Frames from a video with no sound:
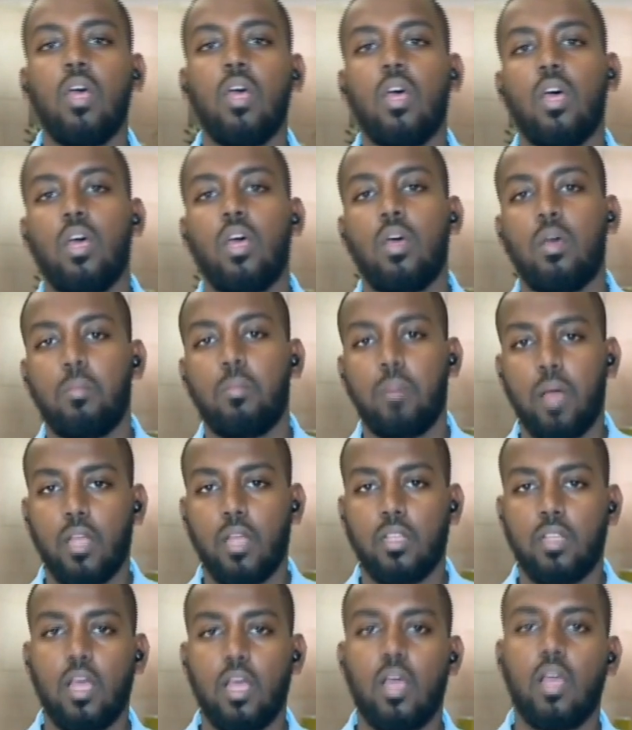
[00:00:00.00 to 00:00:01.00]
آه،
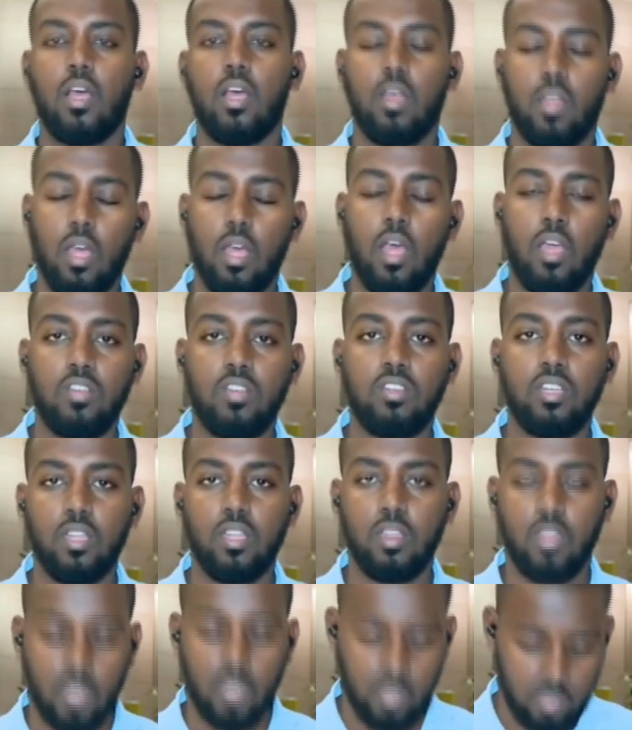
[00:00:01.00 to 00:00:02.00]
بعد
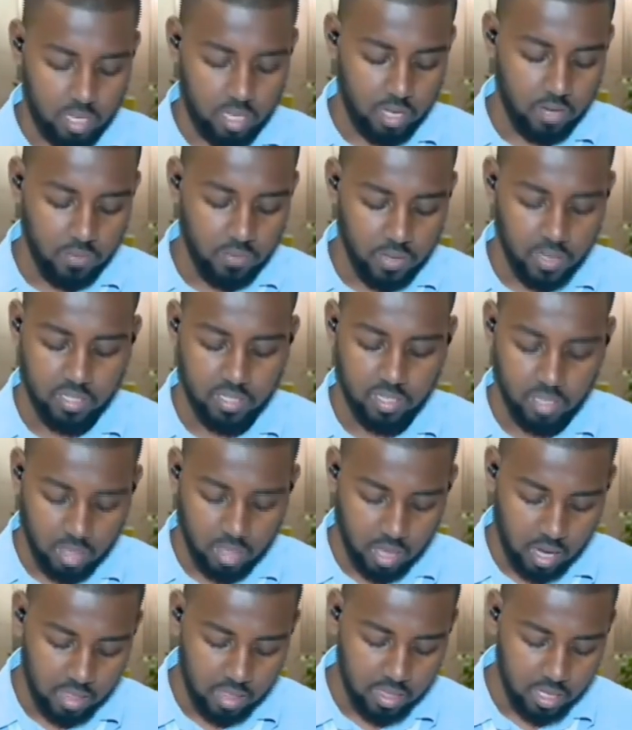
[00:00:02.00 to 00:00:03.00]
2030 آه، في
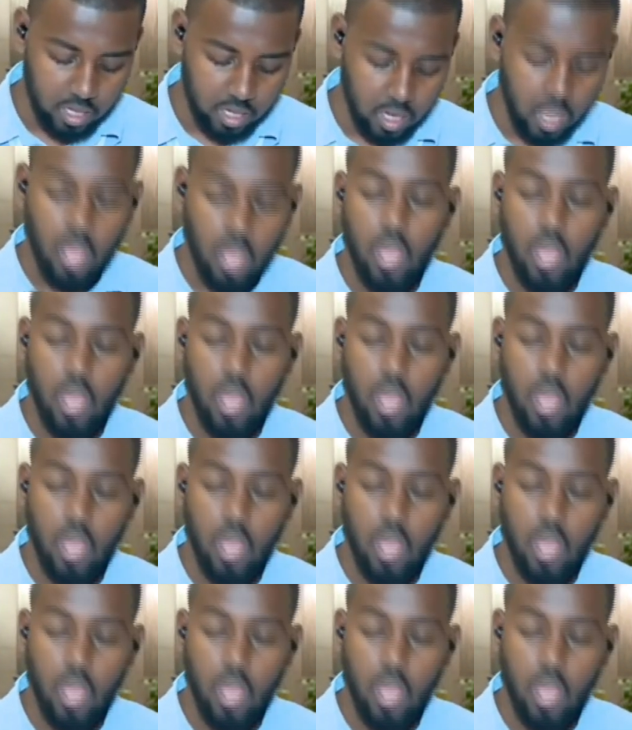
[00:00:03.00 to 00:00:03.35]
2030